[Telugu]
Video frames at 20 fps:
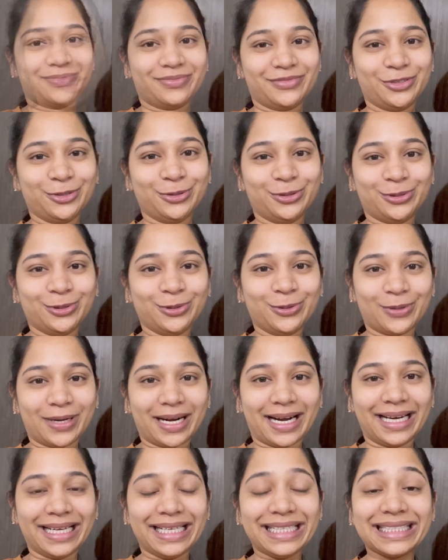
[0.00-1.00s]
చూస్తూ
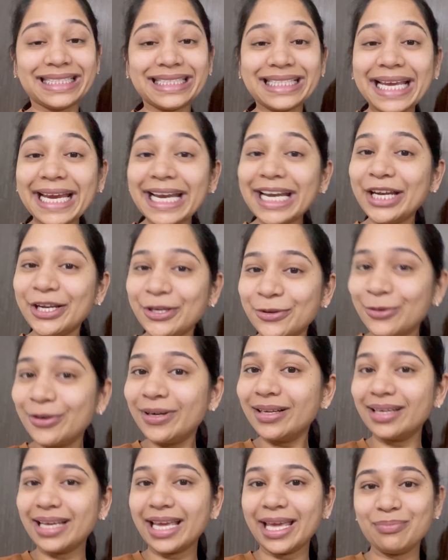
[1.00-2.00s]
ఉండండి స్టే ట్యూన్
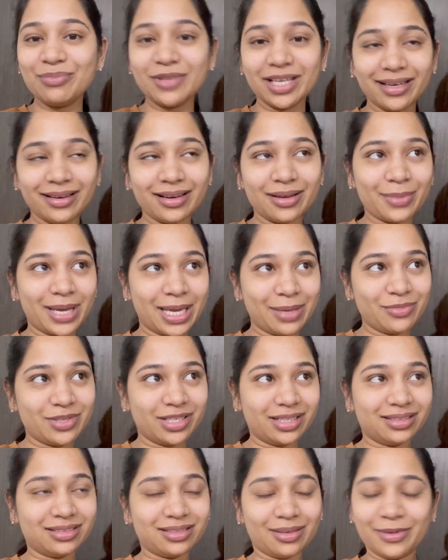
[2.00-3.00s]
ఏం తింటాం ఏం
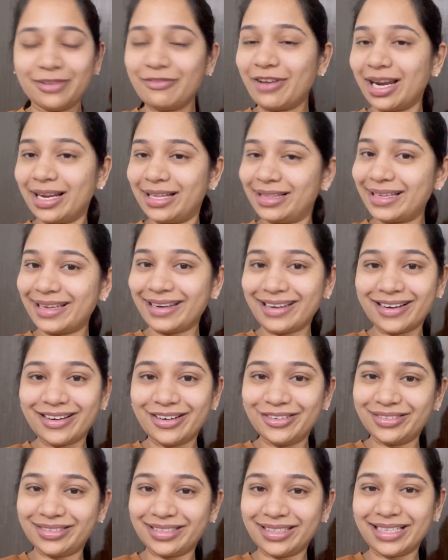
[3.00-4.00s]
చేస్తాం ఇవాళంతా ఎలా
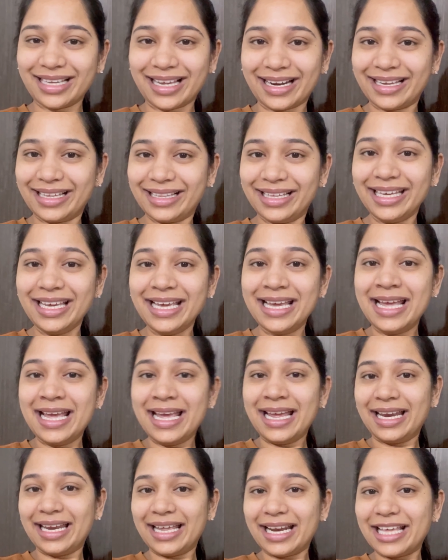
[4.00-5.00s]
గడుస్తుంది అనేది
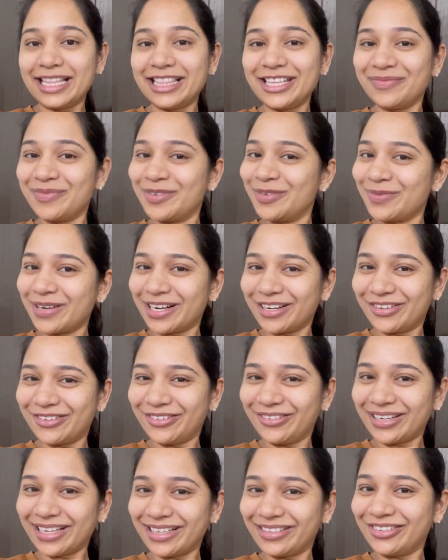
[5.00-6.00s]
నేనైతే ఇప్పుడు
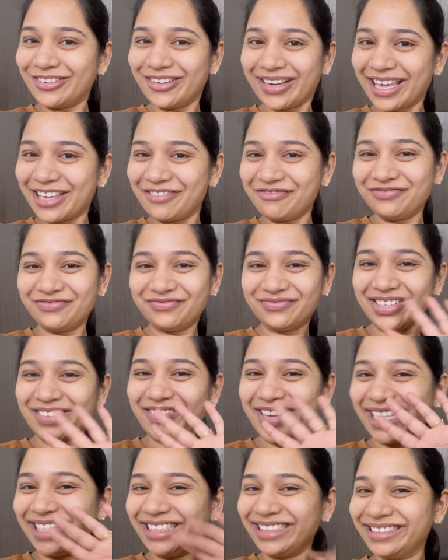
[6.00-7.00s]
పడుకుంటా ఓకే
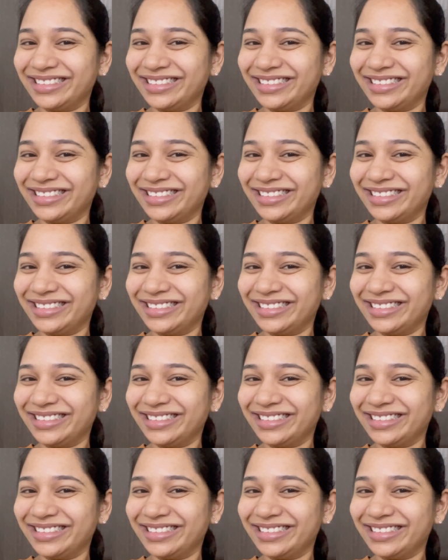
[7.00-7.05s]
బాయ్